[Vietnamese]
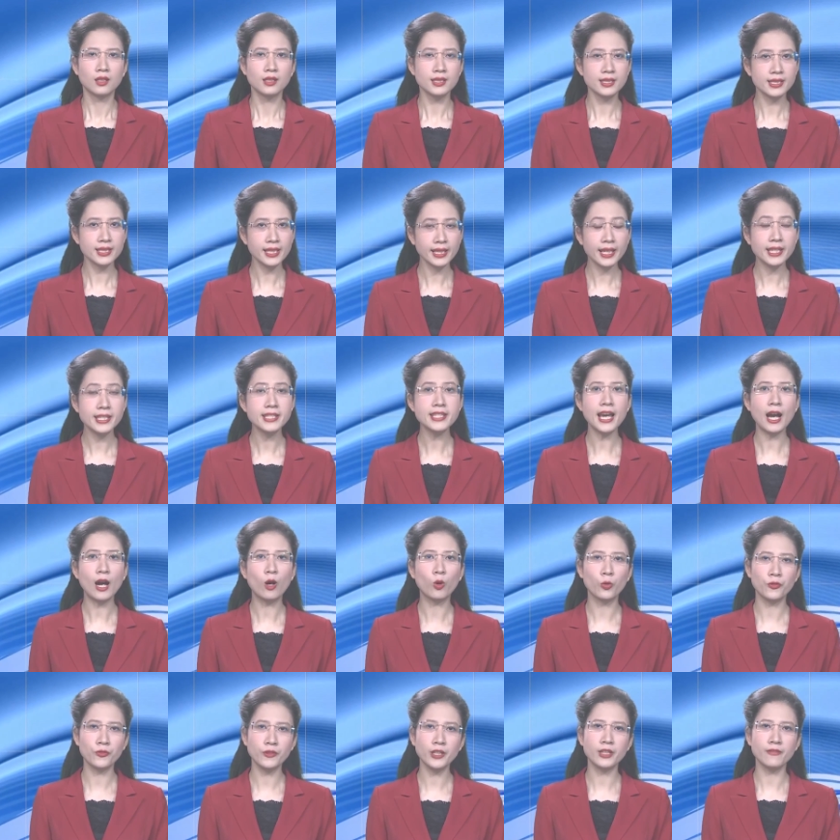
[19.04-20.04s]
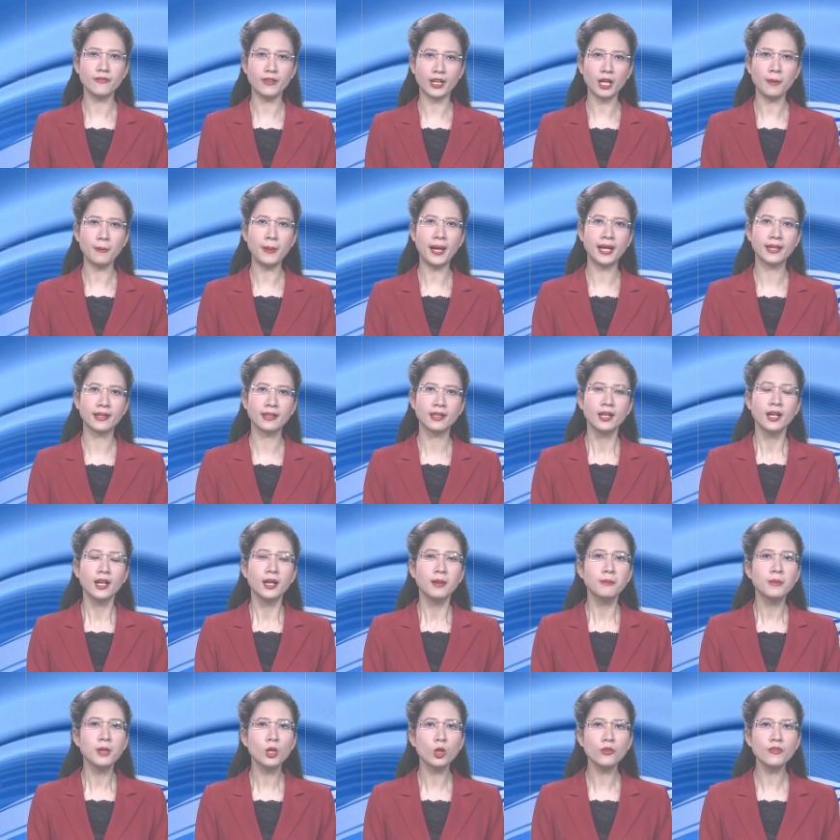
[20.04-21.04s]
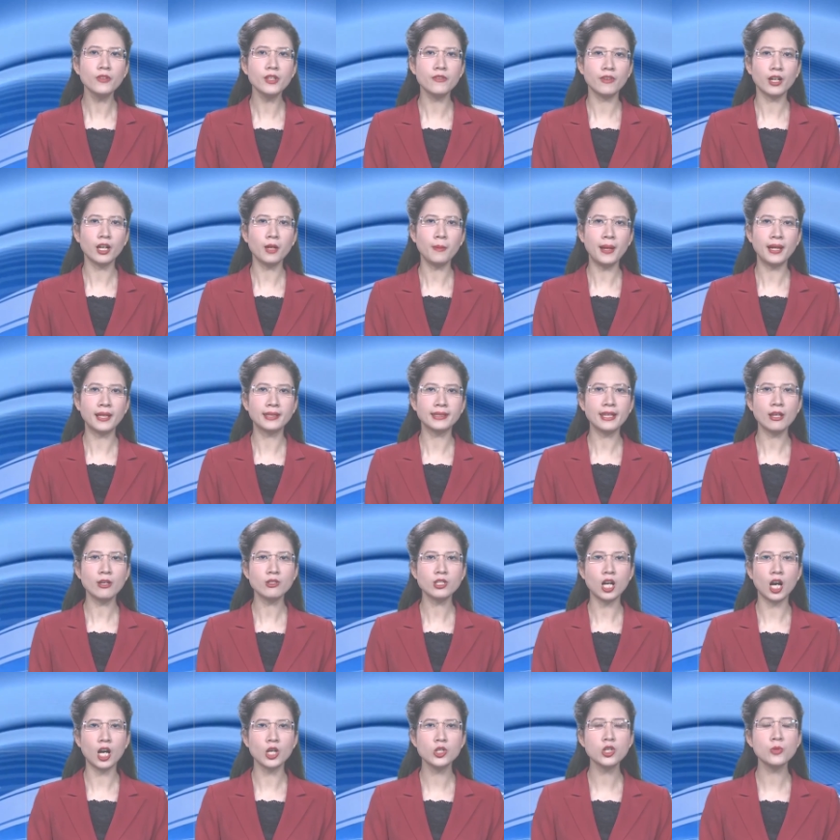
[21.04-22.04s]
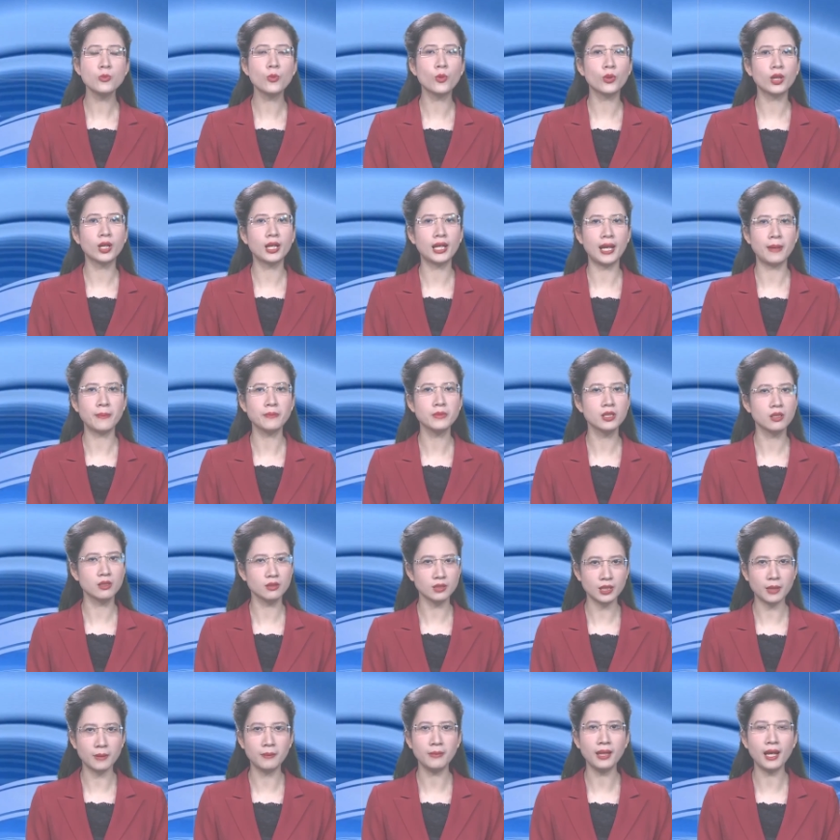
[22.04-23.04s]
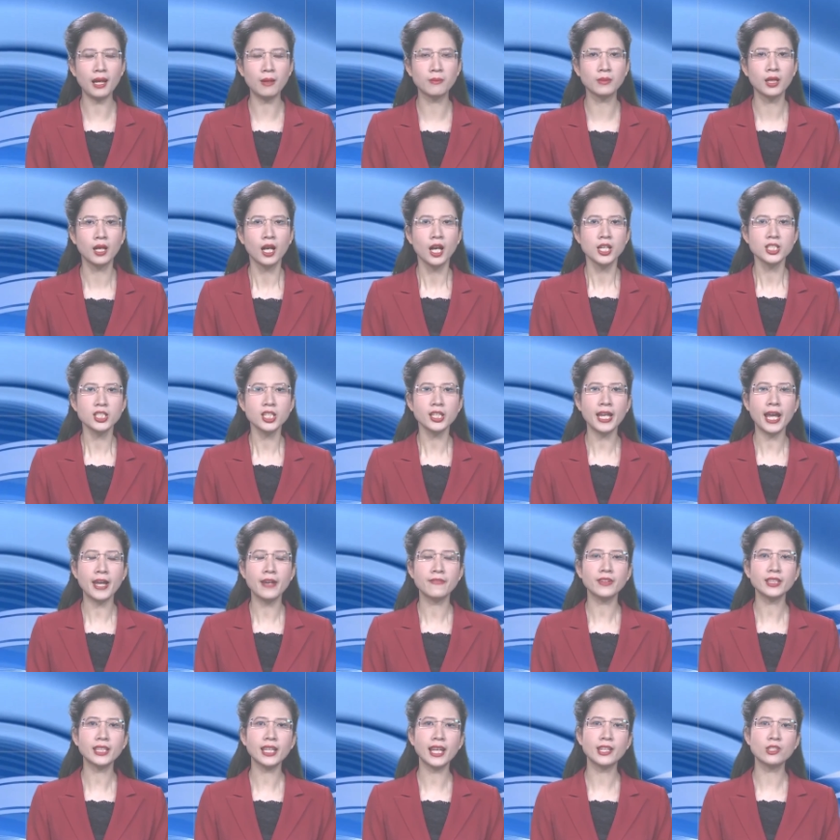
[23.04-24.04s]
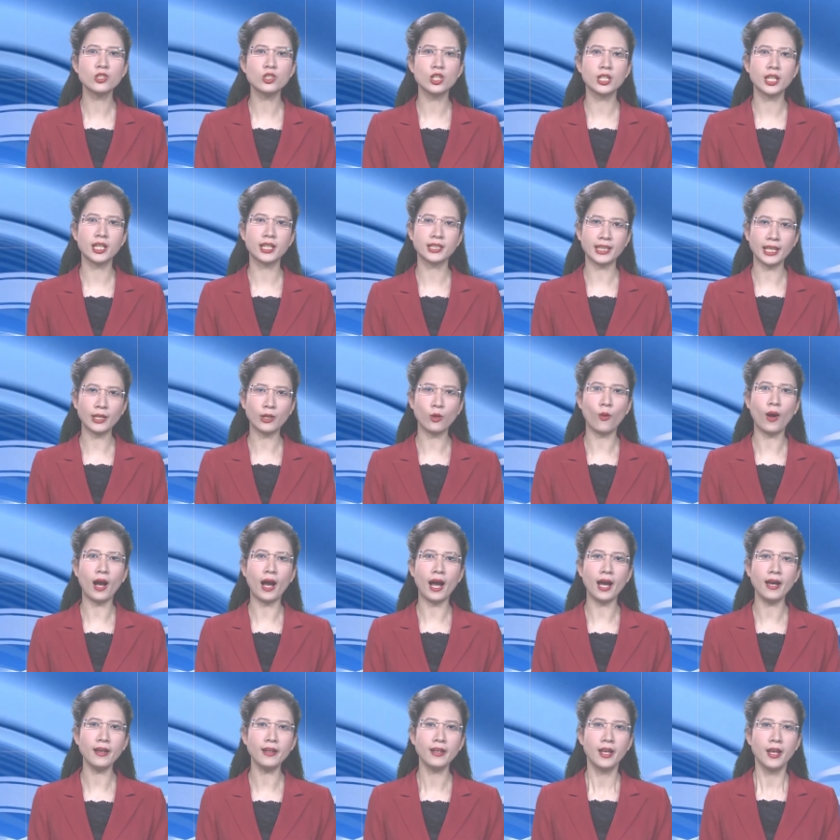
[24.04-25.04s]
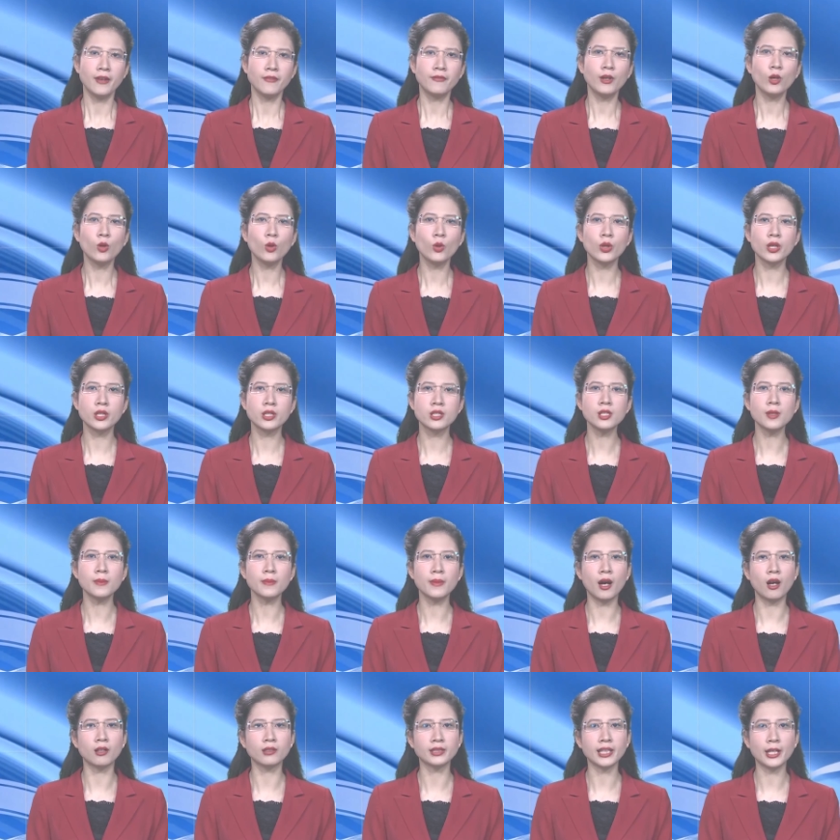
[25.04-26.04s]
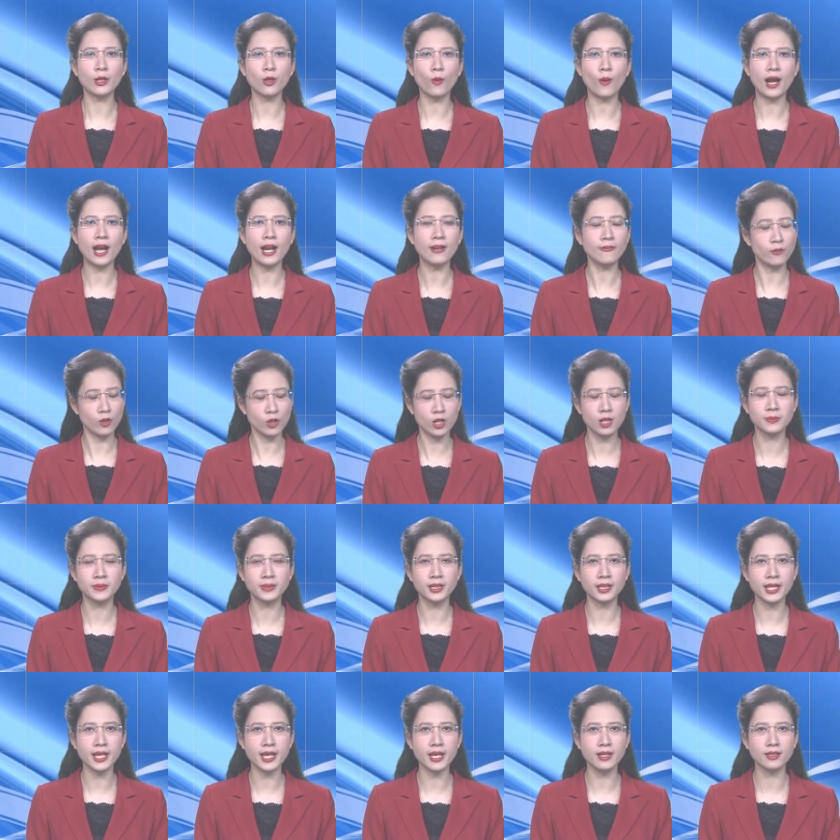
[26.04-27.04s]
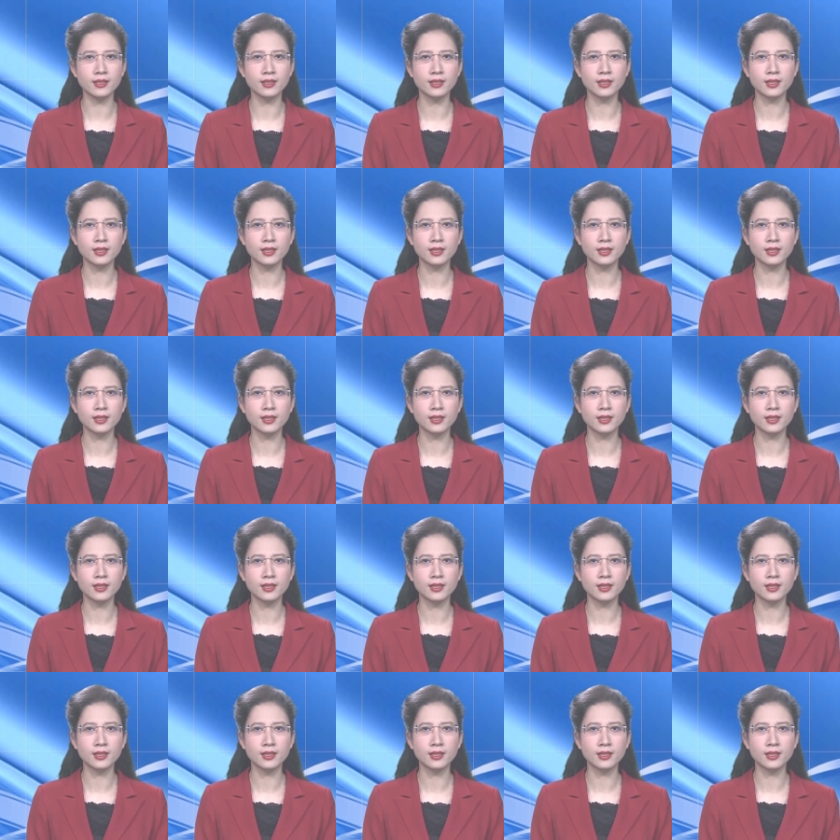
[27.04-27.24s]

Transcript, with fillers: Xin kính chào quý vị và các bạn. Mời quý vị và các bạn theo dõi chuyên mục Cần lắm những tấm lòng do Đài Phát thanh Truyền hình Thanh Hóa và Hội Chữ thập đỏ Thanh Hóa phối hợp thực hiện.